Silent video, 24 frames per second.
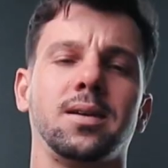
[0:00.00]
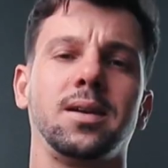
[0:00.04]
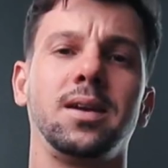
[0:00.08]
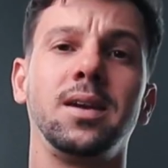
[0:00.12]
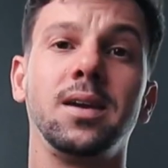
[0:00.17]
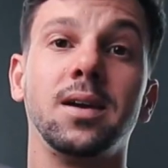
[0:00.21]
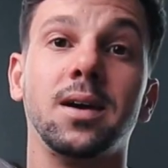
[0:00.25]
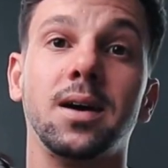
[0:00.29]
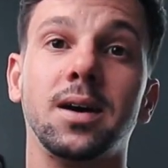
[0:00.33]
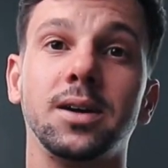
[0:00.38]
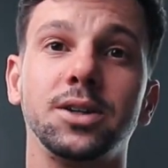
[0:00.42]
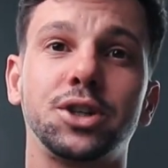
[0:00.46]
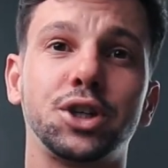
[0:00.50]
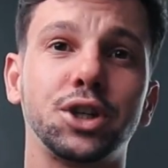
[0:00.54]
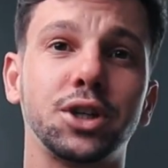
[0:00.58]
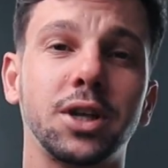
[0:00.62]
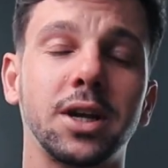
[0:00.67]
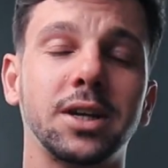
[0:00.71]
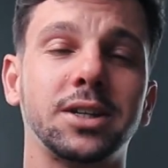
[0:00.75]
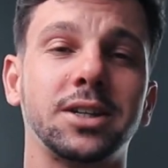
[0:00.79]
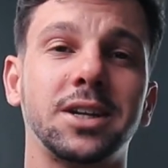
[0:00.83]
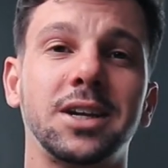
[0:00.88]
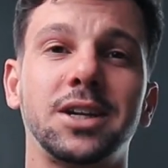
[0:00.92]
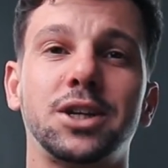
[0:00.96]
E antes
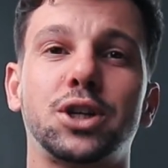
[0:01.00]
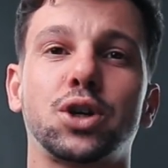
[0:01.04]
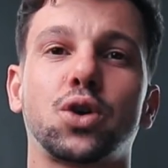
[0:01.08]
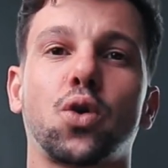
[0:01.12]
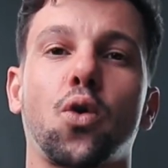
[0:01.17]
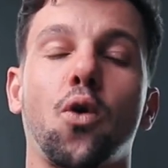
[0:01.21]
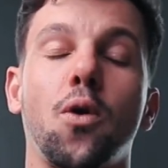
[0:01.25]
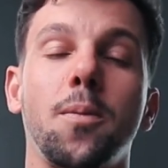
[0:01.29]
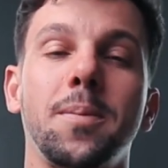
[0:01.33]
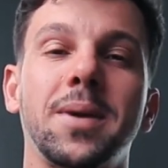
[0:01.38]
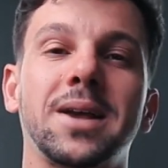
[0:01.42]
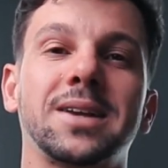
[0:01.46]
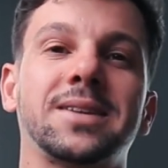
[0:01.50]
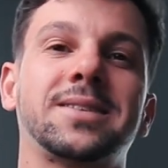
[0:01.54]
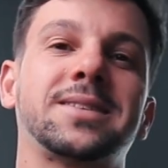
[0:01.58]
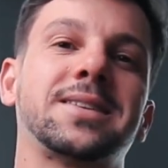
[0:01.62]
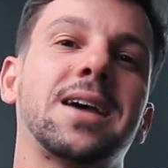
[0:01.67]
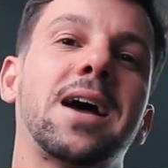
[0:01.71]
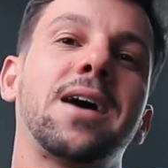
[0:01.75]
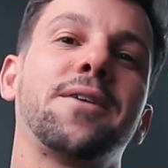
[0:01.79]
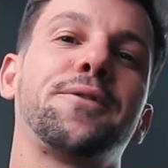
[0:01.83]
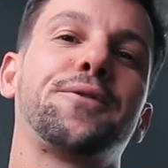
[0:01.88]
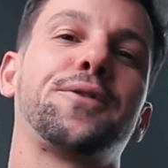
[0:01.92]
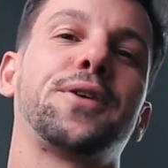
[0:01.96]
da gente
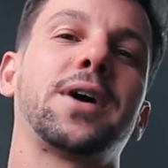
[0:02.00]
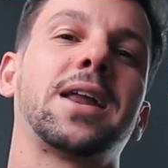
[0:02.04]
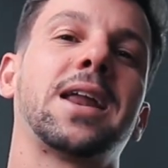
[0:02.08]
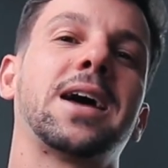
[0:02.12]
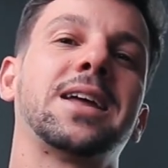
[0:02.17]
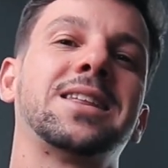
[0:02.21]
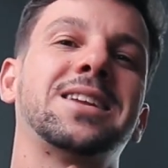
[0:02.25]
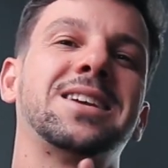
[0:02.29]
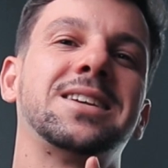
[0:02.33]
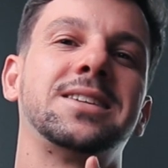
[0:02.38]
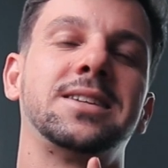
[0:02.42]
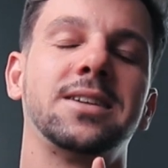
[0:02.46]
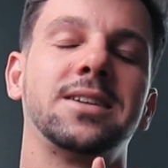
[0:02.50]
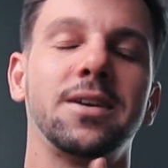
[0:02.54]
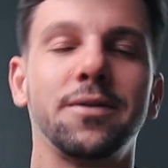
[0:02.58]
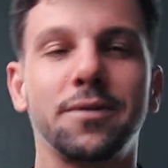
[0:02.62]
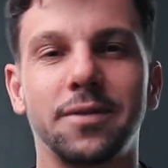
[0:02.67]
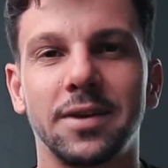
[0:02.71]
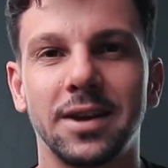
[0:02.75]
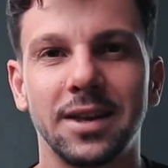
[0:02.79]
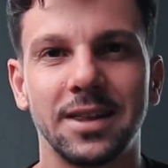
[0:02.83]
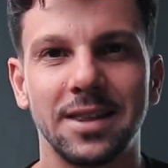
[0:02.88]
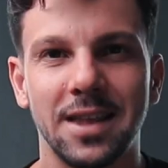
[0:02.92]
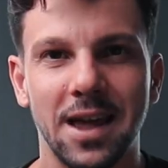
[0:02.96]
começar a falar da
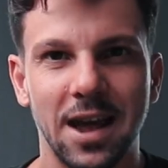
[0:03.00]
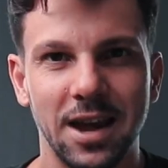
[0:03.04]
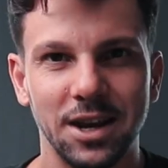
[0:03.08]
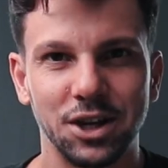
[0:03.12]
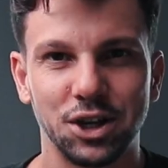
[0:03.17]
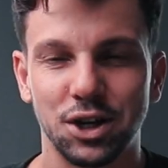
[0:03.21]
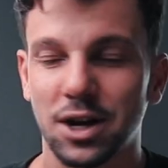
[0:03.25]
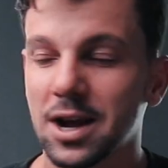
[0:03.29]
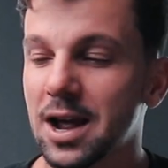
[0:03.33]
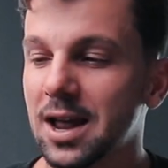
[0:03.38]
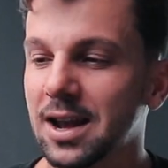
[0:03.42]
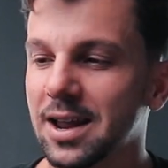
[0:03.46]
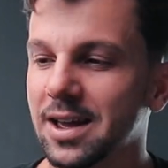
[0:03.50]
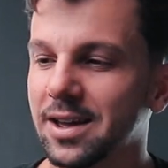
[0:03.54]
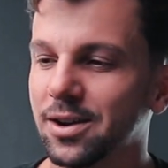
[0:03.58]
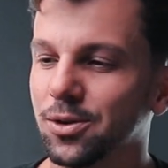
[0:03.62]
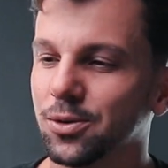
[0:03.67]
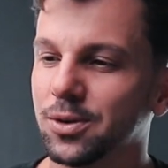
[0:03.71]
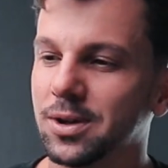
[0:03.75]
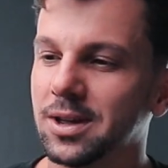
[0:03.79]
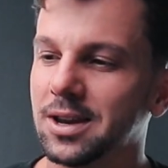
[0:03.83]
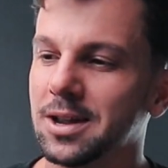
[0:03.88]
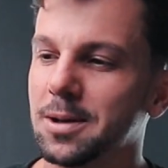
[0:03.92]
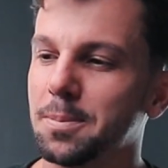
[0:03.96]
ZV-10, galera, eu
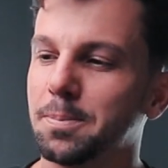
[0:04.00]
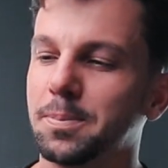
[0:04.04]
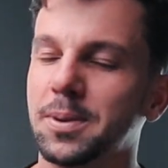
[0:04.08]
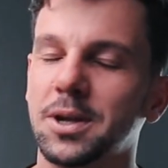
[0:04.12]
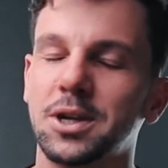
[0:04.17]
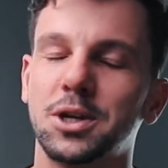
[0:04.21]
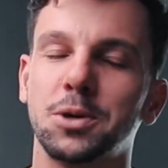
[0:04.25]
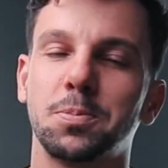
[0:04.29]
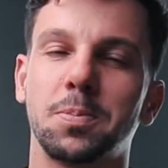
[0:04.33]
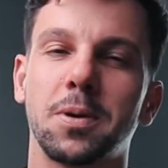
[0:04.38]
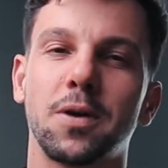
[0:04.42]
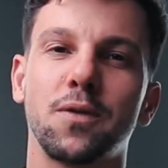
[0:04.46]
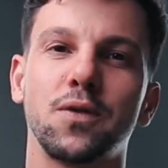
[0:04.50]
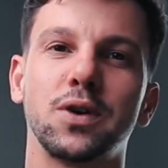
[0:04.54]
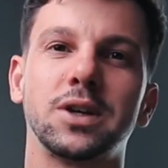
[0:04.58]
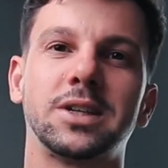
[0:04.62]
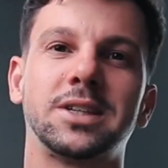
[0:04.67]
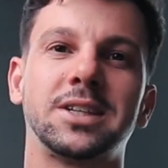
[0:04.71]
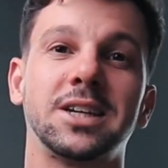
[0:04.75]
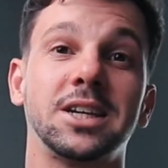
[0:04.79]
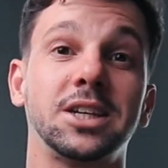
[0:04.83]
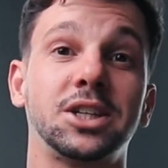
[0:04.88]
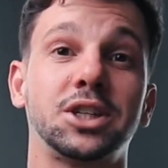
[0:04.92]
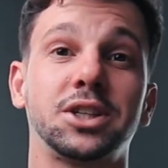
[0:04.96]
queria pedir para
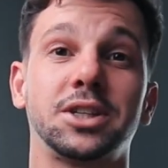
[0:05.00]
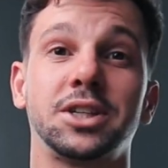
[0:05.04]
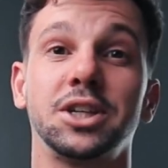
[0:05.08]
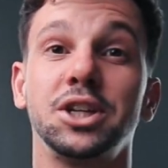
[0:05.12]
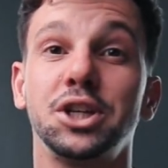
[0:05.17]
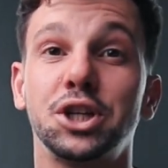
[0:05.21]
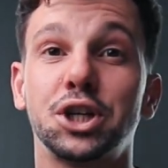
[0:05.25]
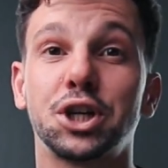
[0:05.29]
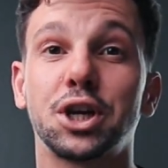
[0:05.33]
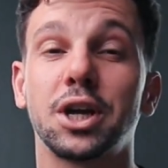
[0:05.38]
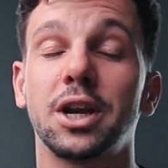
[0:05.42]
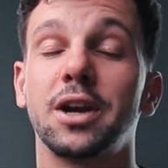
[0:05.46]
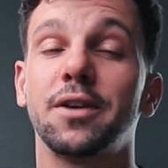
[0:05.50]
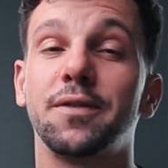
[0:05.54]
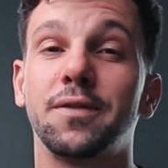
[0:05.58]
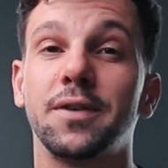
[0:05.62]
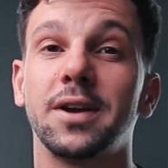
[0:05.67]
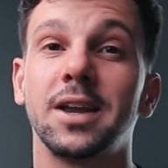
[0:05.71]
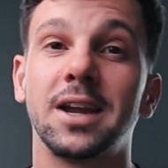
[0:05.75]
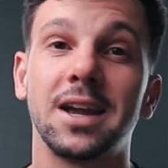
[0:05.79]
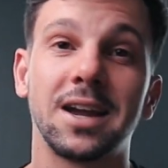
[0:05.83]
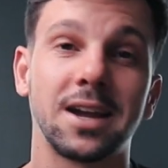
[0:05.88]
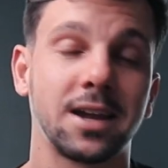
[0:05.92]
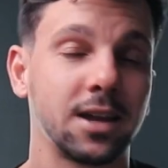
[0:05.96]
vocês se
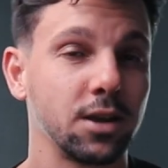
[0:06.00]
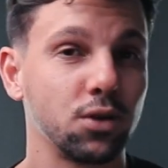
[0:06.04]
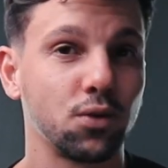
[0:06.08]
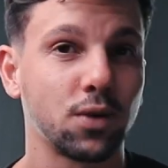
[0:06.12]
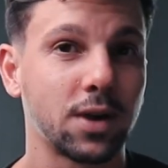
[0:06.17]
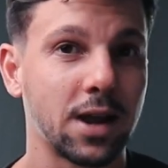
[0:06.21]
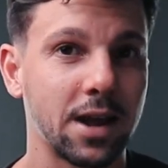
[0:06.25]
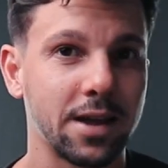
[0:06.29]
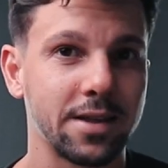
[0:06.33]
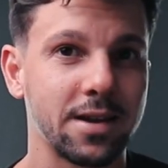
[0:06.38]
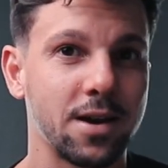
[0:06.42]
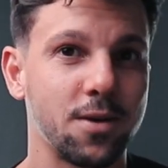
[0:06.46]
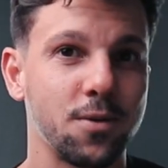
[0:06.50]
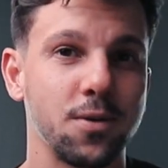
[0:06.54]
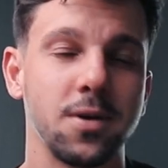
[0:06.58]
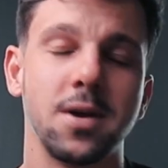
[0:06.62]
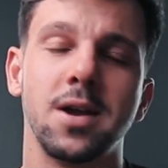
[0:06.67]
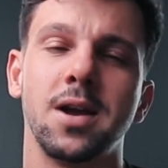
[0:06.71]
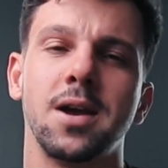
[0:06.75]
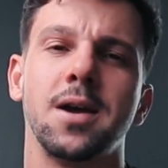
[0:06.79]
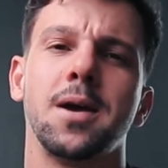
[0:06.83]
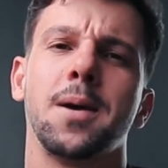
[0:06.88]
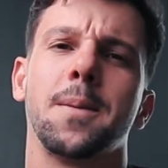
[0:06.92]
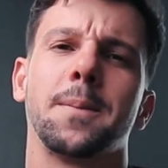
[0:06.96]
inscreverem aqui no canal,
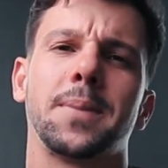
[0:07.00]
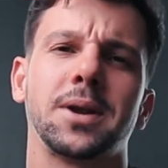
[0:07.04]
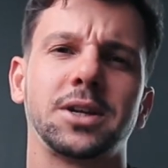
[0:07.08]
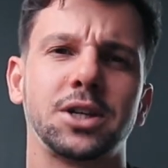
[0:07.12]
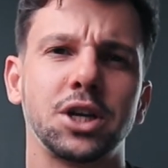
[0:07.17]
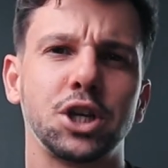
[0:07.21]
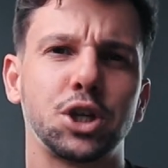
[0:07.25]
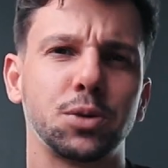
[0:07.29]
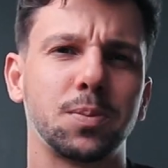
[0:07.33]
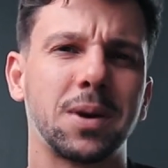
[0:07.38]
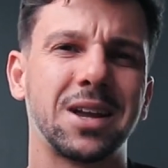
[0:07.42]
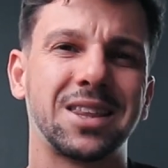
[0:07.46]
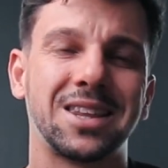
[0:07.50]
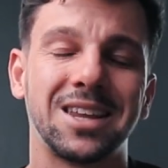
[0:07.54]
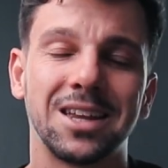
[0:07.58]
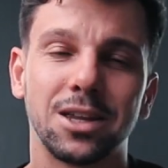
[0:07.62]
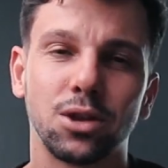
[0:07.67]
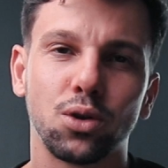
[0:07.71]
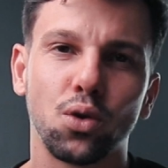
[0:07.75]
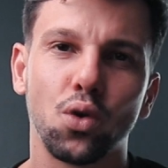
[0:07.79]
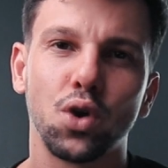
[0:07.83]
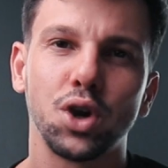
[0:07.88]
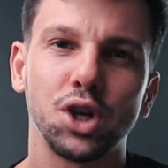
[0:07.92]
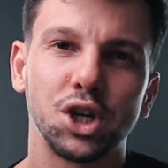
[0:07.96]
para a gente bater
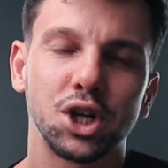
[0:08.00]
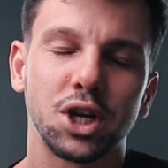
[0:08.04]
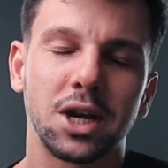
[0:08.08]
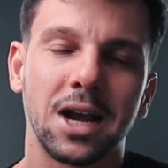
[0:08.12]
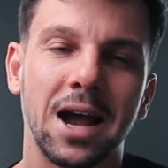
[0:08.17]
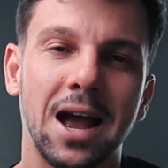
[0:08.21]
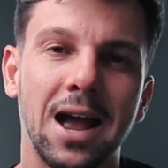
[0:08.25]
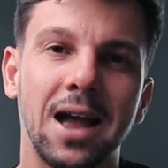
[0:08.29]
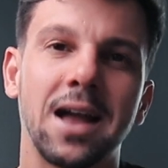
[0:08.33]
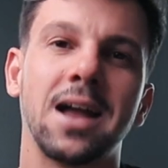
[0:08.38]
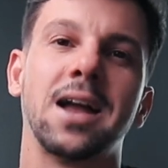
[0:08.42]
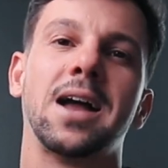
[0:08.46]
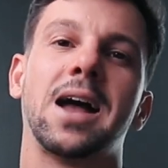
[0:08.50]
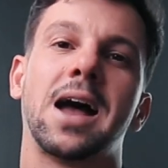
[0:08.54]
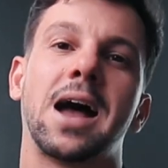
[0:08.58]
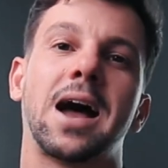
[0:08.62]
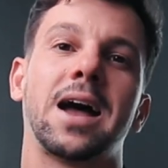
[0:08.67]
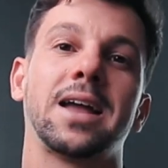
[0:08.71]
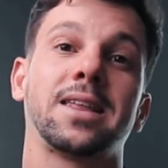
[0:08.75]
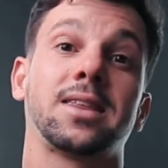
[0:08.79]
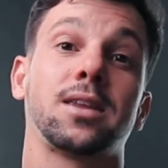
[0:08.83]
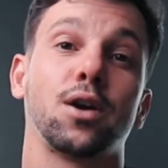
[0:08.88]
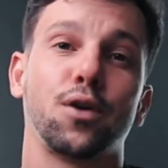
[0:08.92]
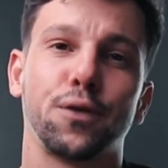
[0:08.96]
2K
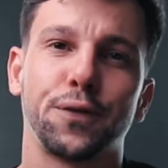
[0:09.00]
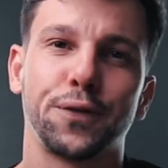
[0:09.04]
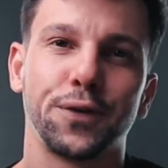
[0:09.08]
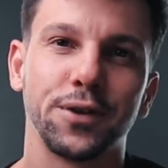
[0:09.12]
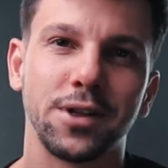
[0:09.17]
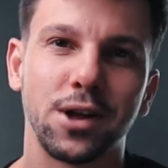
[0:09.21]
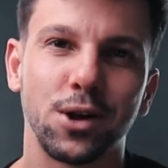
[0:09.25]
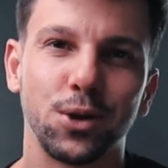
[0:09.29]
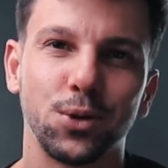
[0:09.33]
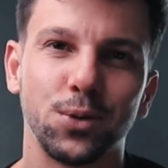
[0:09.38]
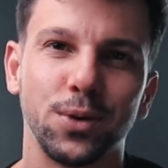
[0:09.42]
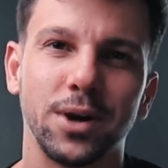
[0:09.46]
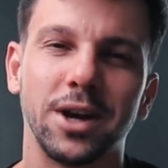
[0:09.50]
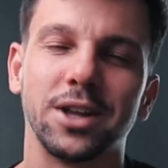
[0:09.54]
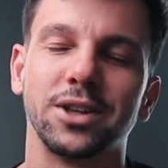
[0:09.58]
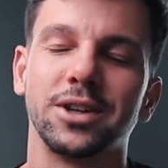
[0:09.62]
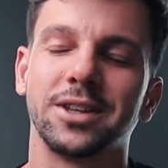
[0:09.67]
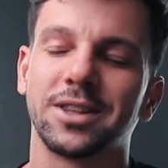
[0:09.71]
até o final do ano.